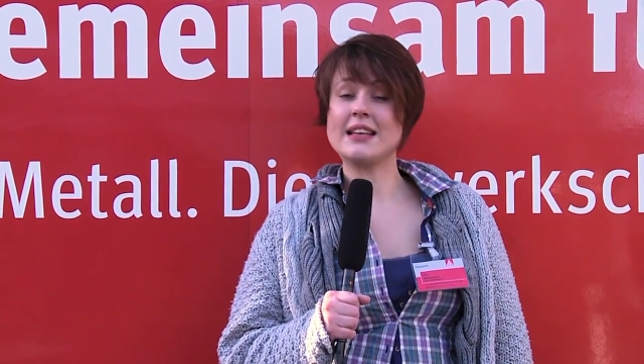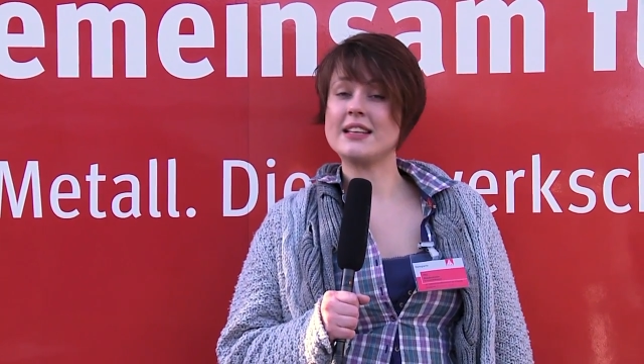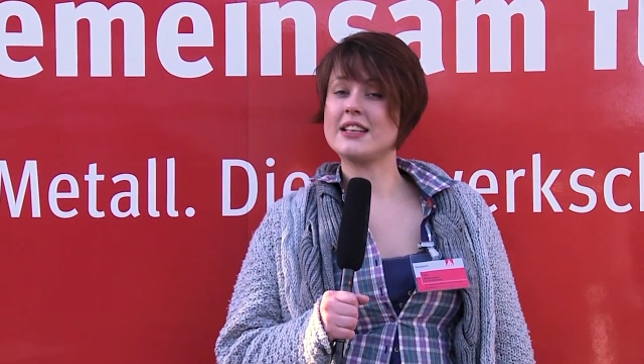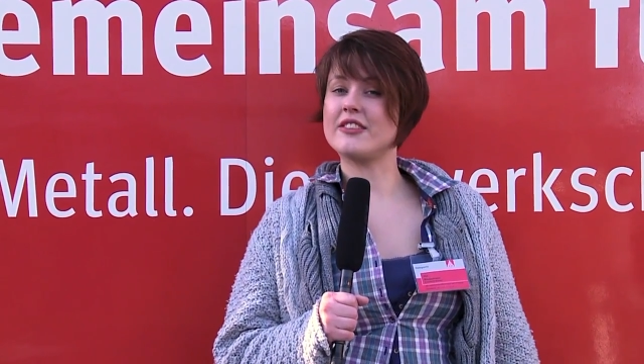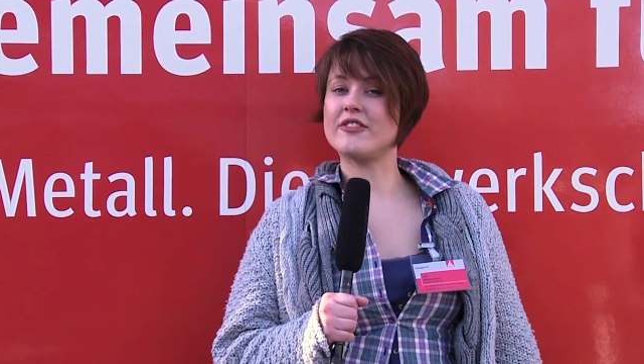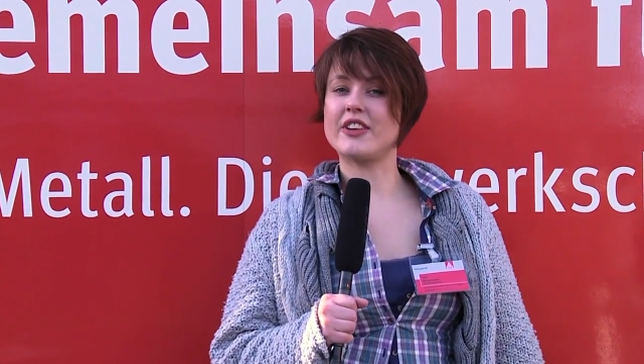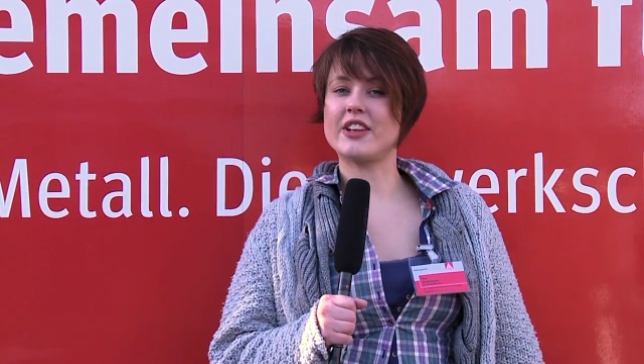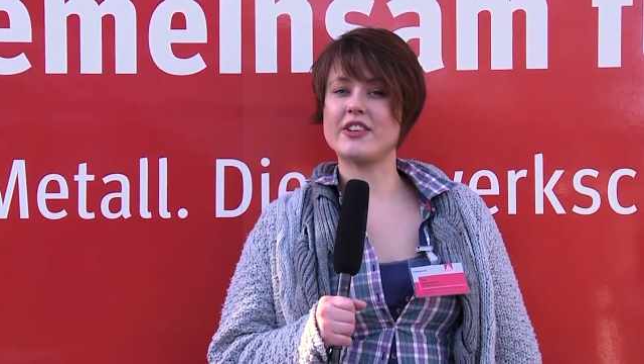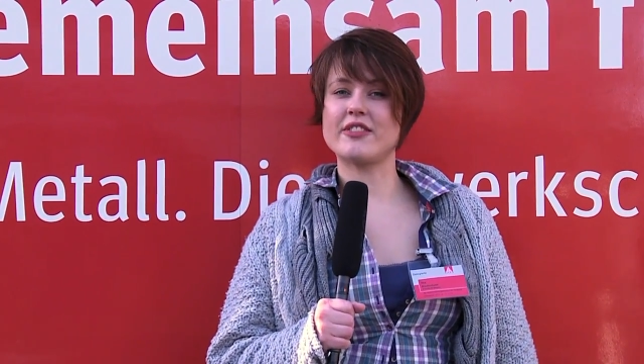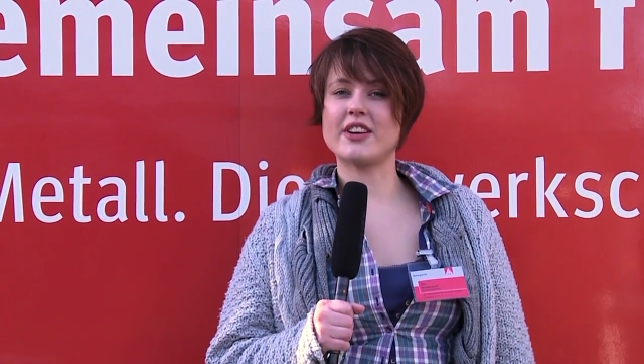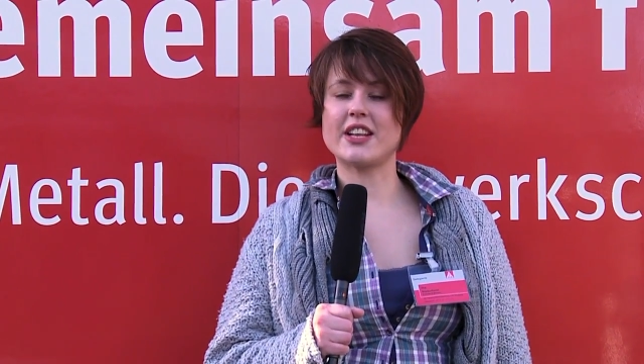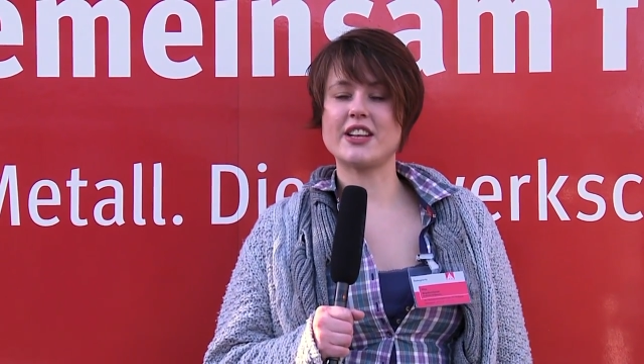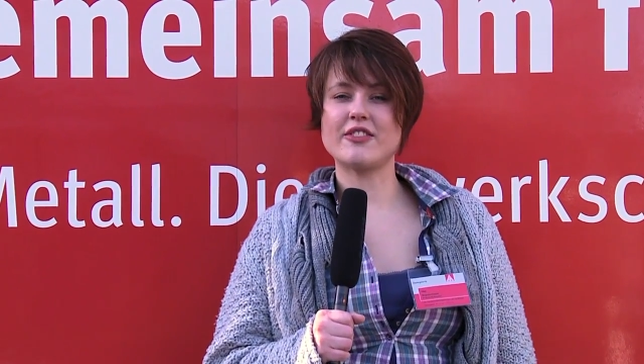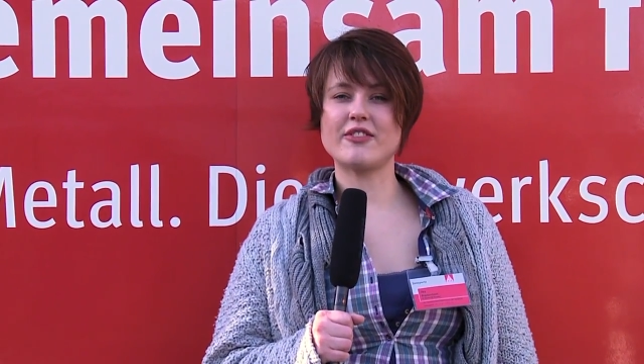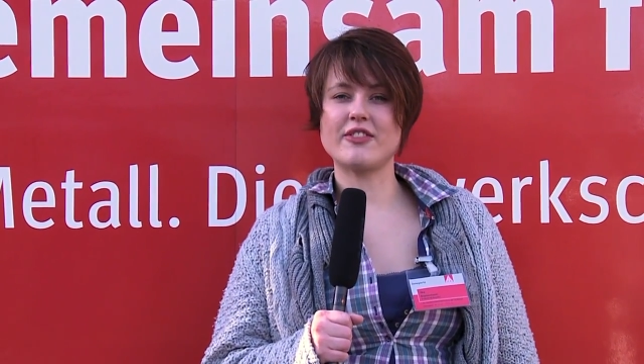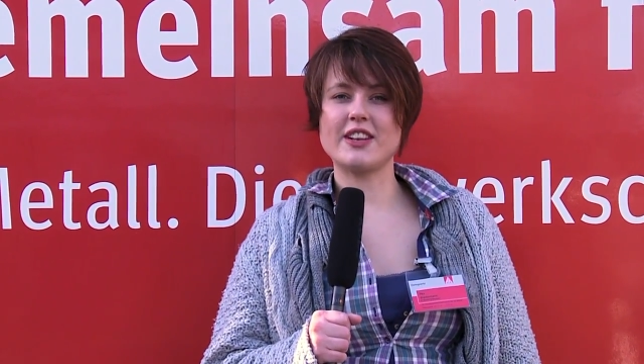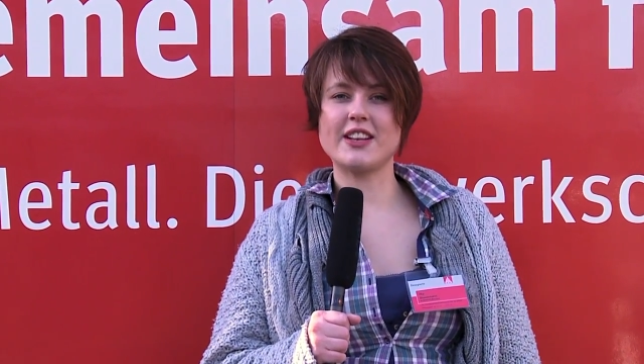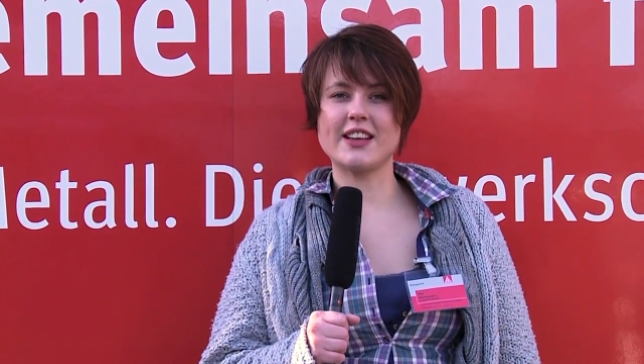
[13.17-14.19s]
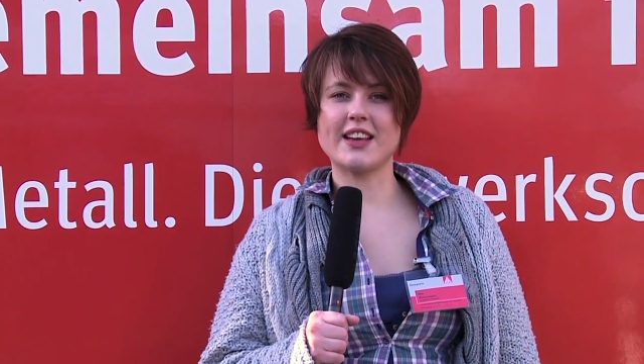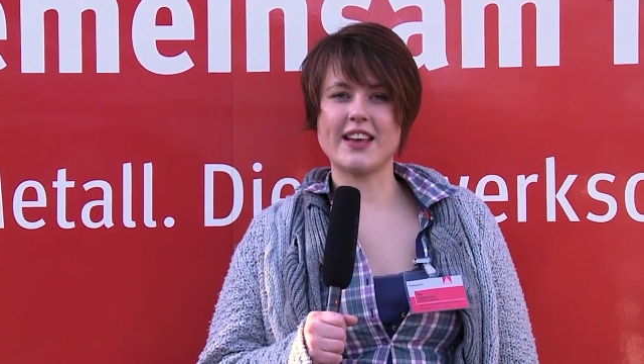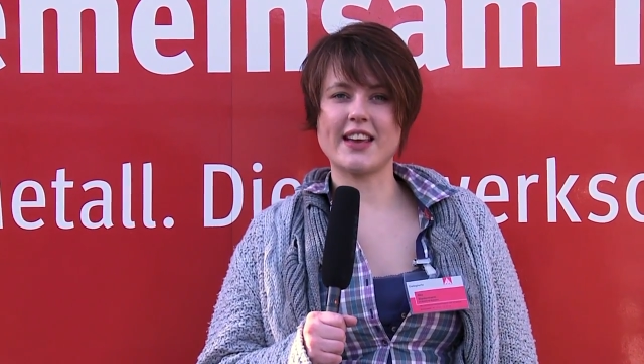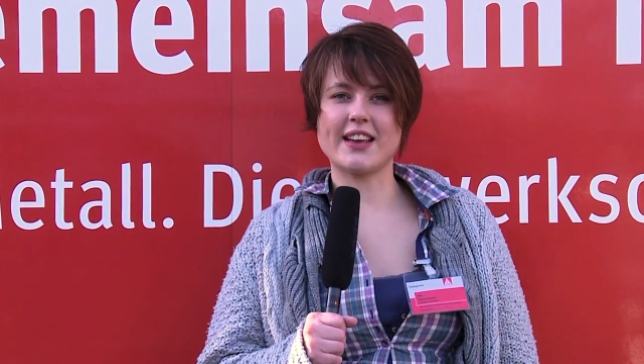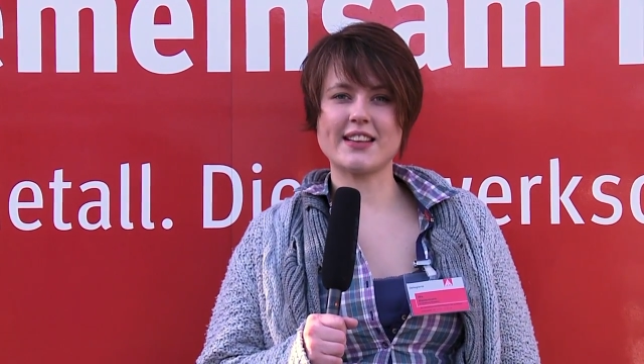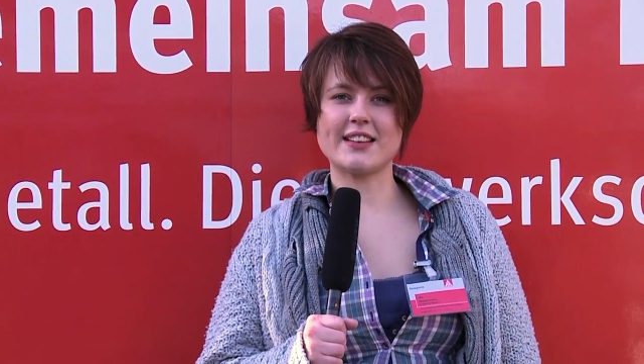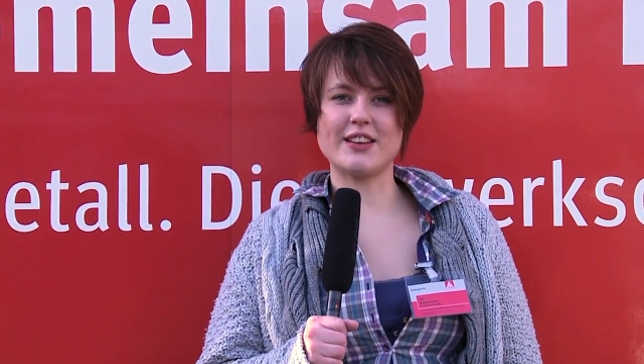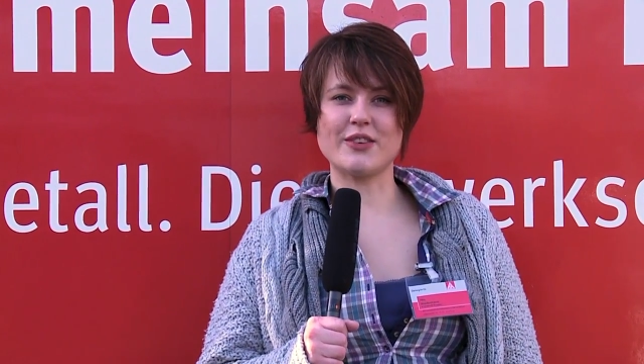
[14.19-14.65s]
Dann werden wir eine Willinger
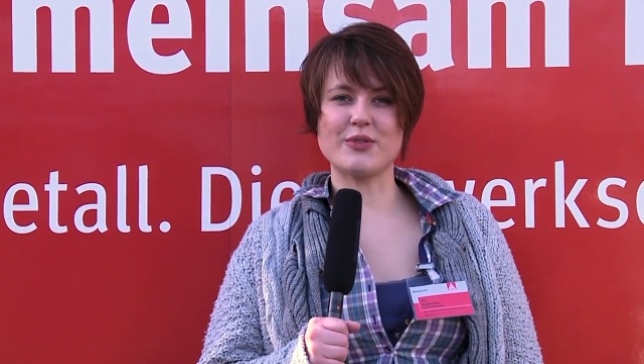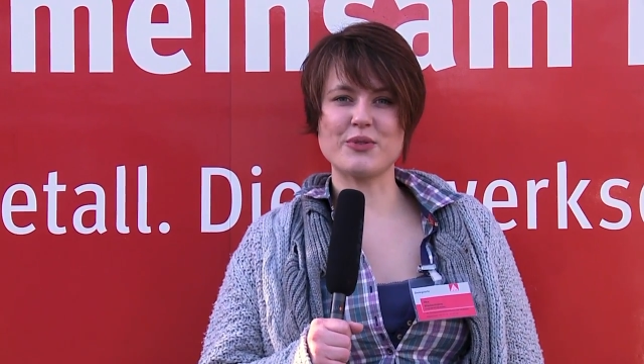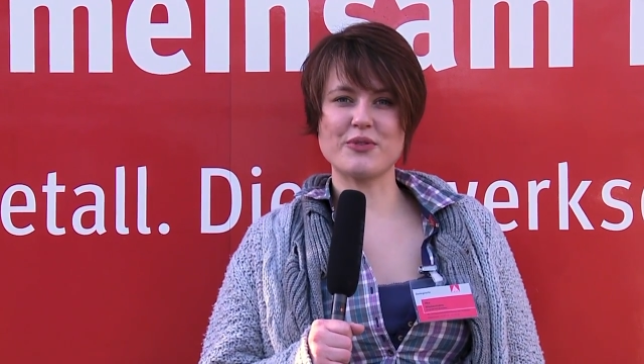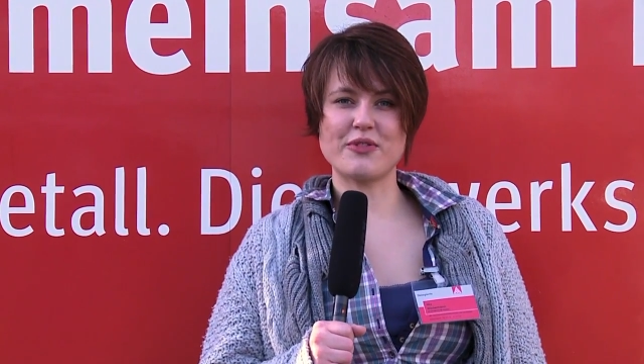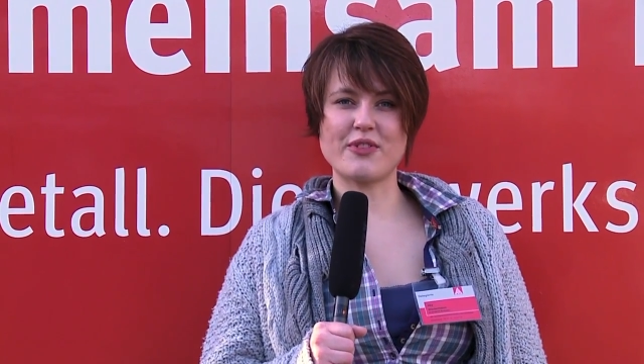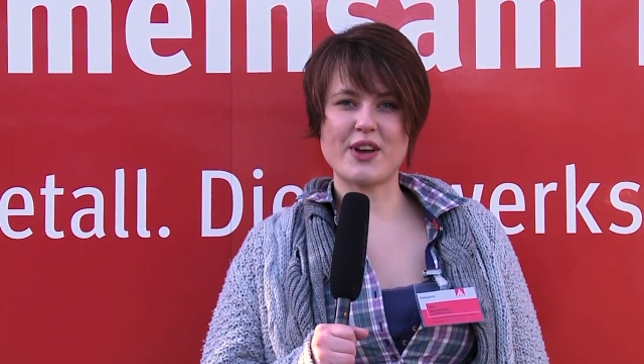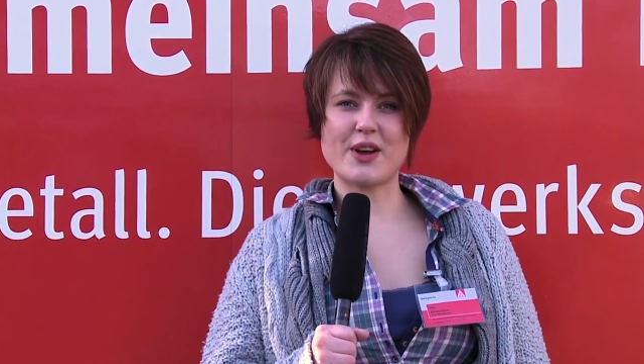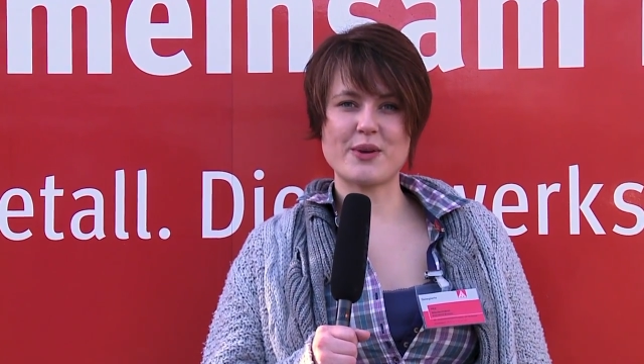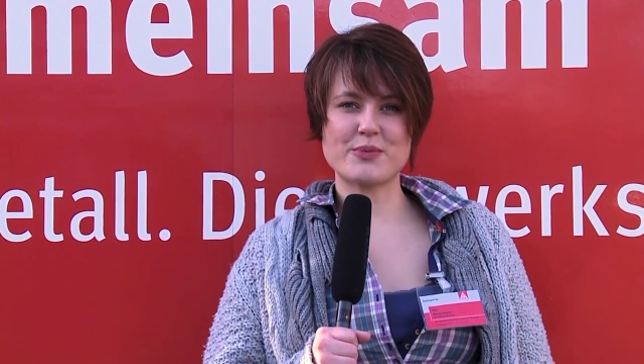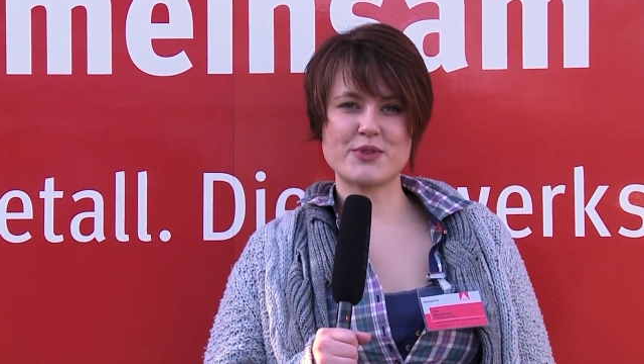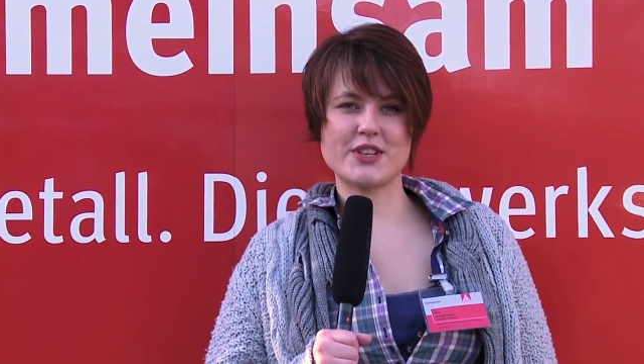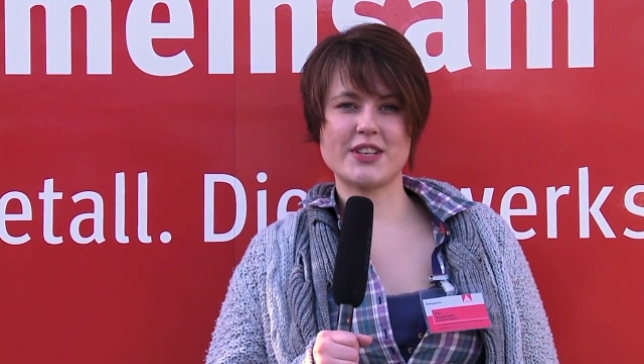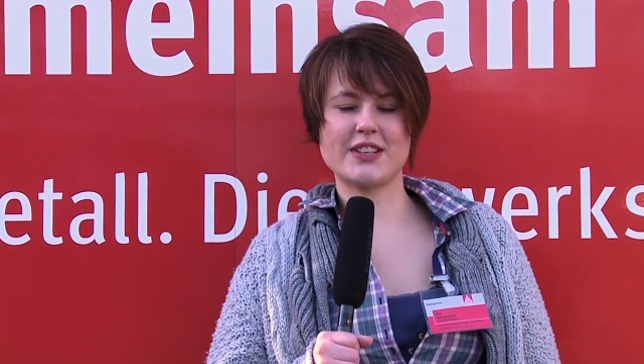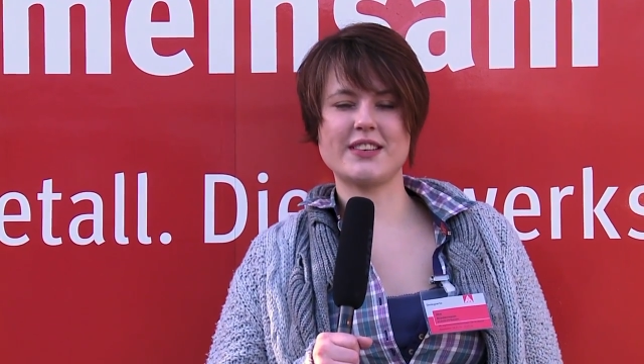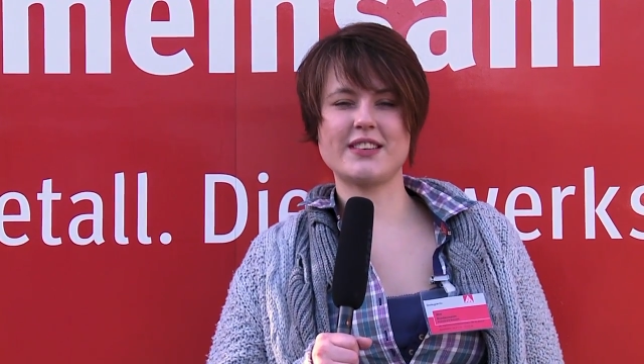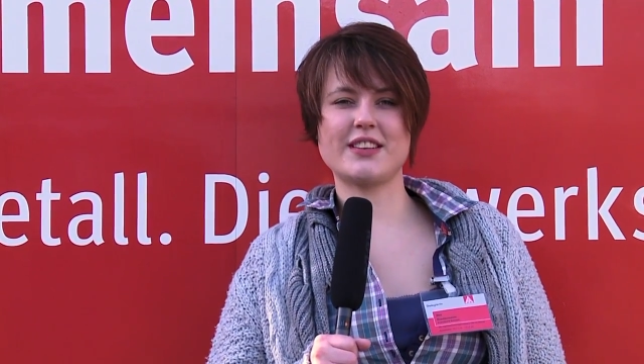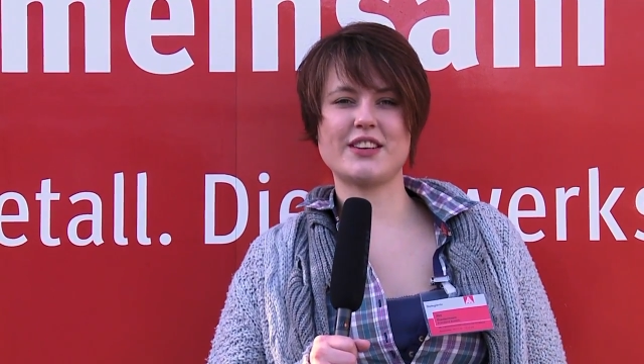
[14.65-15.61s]
Erklärung verabschieden,